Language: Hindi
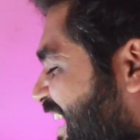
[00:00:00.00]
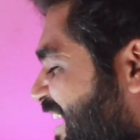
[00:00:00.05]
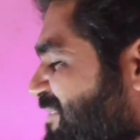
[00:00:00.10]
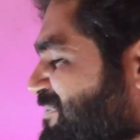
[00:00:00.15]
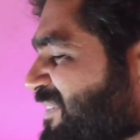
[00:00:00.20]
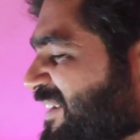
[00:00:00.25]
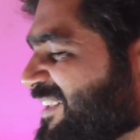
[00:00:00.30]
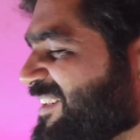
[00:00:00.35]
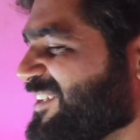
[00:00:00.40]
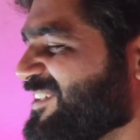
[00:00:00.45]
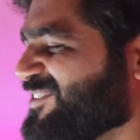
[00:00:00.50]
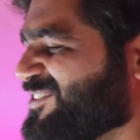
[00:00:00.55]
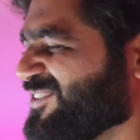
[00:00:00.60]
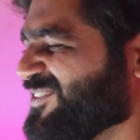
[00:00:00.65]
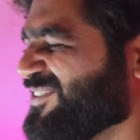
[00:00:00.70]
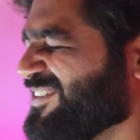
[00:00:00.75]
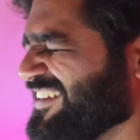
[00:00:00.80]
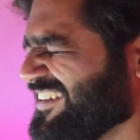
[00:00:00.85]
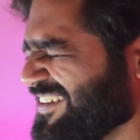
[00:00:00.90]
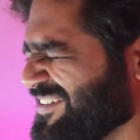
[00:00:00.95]
का पानी
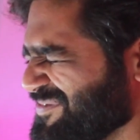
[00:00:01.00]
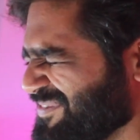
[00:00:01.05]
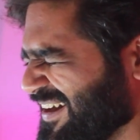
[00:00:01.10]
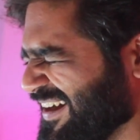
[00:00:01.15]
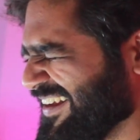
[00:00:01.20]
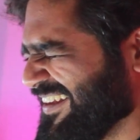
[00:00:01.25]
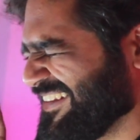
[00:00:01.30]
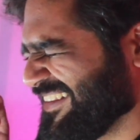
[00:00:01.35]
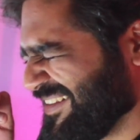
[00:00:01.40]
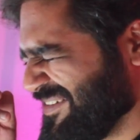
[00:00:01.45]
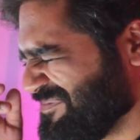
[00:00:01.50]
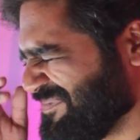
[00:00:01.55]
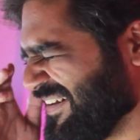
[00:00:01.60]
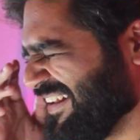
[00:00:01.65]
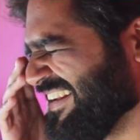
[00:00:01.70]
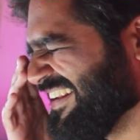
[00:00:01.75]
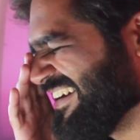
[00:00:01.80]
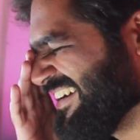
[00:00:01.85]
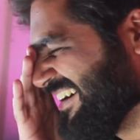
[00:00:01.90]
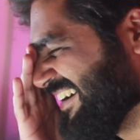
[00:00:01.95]
छोड़ के बाकी सब
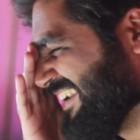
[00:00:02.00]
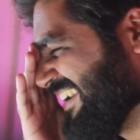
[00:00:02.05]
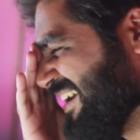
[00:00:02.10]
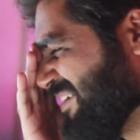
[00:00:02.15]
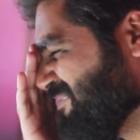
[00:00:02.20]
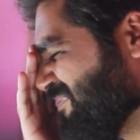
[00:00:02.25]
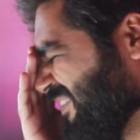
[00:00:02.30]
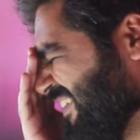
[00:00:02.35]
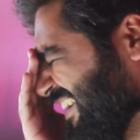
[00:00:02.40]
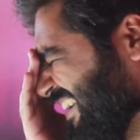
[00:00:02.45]
पानी खराब